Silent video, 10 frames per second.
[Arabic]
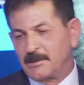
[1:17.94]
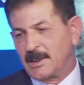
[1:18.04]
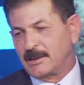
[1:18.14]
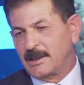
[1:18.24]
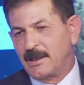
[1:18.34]

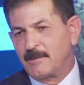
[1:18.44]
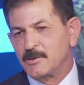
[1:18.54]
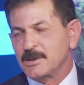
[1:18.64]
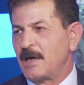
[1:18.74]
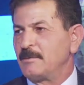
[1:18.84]
ده اتكلم
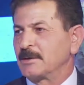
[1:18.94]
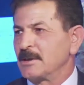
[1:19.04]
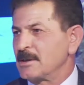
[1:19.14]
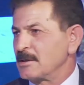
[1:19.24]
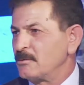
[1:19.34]
مو صاحب
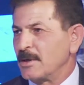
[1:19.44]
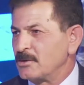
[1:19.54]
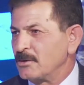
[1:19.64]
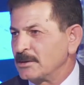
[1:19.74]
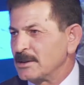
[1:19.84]
اختصاص مو
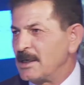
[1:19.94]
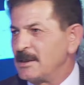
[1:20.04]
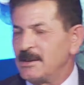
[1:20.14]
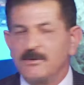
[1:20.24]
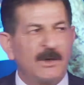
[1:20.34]
رجل
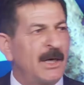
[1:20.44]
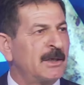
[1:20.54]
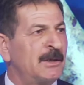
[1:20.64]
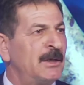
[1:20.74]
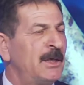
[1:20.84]
اقتصادي
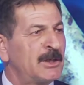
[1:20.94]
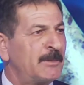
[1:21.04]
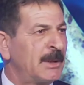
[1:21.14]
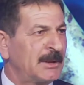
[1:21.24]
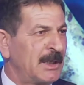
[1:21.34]
ولكن ليش
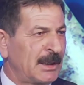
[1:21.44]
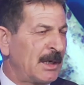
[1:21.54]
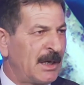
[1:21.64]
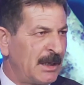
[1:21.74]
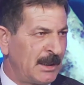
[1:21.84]
بهالطريقه
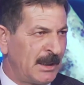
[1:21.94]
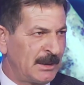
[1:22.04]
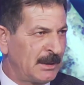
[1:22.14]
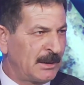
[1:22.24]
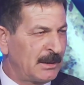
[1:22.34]
هاي
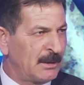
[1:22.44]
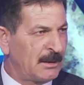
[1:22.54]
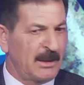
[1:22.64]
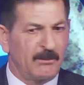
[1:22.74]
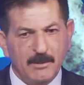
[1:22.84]
يعني
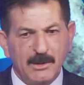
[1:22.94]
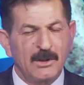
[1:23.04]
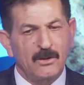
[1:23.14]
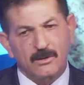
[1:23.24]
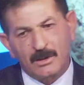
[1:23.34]
يعني ممكن
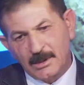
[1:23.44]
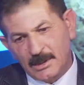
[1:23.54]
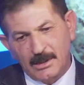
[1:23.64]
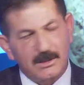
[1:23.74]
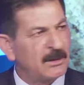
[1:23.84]
انه
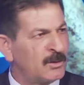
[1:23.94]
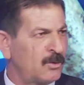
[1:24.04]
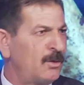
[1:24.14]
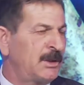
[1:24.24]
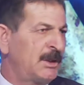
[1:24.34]

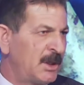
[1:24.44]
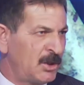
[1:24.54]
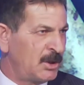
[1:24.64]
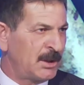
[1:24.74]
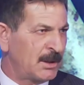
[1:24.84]
النزول
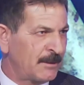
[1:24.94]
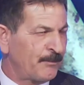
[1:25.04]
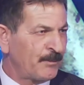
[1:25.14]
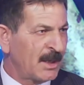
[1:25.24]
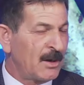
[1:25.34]
تدريجيا
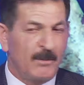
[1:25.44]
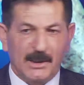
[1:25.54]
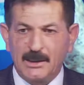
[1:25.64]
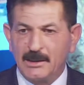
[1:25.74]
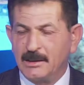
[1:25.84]

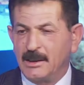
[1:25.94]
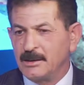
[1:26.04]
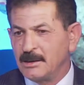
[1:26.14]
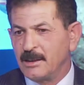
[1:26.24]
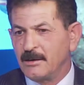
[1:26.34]
بعدين احنا
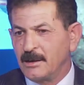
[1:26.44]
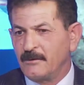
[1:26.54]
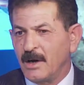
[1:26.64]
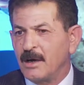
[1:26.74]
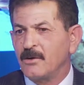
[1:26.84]
عندنا
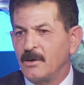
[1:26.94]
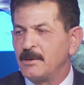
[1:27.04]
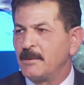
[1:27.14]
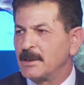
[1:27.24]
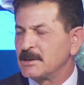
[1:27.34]
فاض
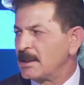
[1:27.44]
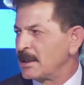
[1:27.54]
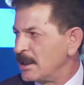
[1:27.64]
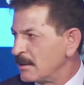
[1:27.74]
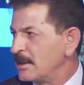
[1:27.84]
عمله ما شاء الله
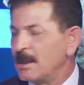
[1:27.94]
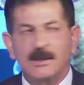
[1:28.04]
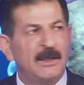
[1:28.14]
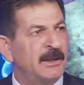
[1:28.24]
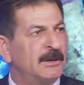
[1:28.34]
خير من
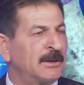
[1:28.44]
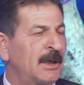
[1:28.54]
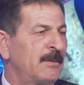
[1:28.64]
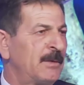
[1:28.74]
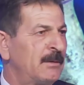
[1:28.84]
الله يعني
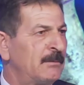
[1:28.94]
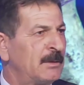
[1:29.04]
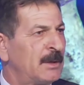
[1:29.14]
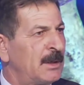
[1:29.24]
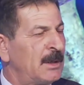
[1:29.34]
تقريبا
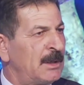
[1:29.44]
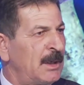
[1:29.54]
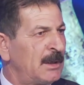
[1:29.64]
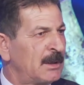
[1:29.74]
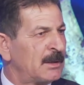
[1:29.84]
يعني